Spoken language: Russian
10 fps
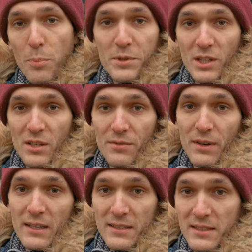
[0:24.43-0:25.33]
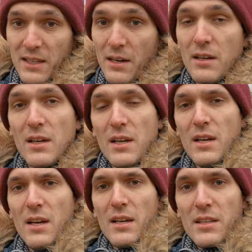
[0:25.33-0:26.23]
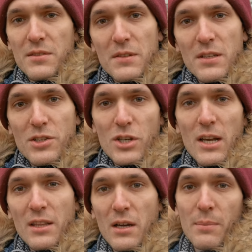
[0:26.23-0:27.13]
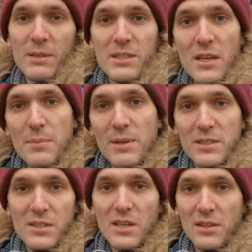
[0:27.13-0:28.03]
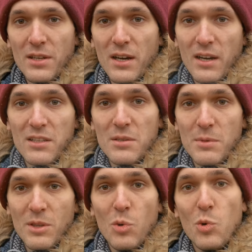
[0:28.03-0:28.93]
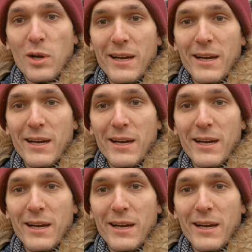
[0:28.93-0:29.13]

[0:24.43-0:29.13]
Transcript: оптики в СССР. Действительный член, а позднее президент Академии наук